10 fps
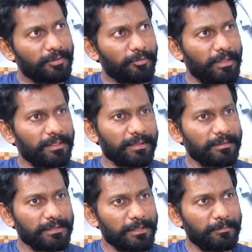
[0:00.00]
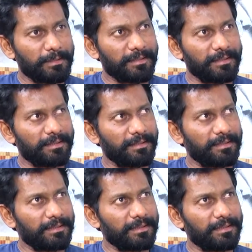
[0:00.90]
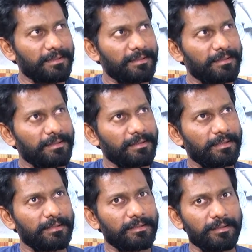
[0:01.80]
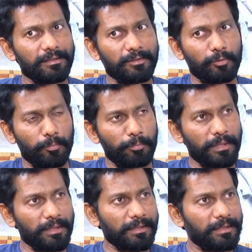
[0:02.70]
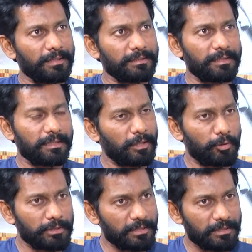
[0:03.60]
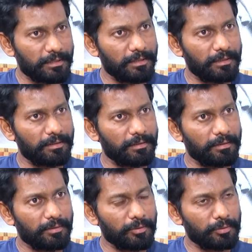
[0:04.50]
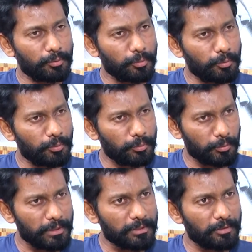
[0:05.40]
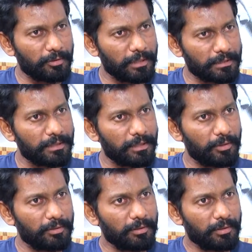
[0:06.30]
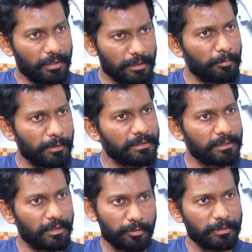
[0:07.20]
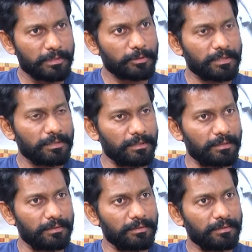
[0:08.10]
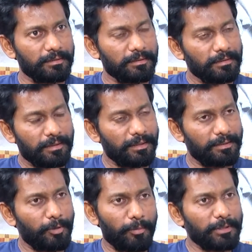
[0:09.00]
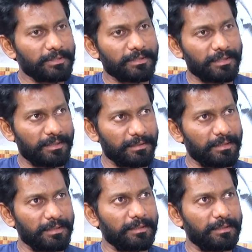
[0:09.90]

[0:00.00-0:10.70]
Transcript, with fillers: ట్వెల్త్కి ఏం సెంటిమెంట్ లేదండి అంటే ఉప్పిన రిలీజ్ డేట్ అనౌన్స్ చేసిన టూ టూ డేస్లోనో నెక్స్ట్ డే హండ్రెడ్ పర్సెంట్ ఆక్యుపెన్సీ వచ్చిందండి అది మామూలు విషయం కదా అంటే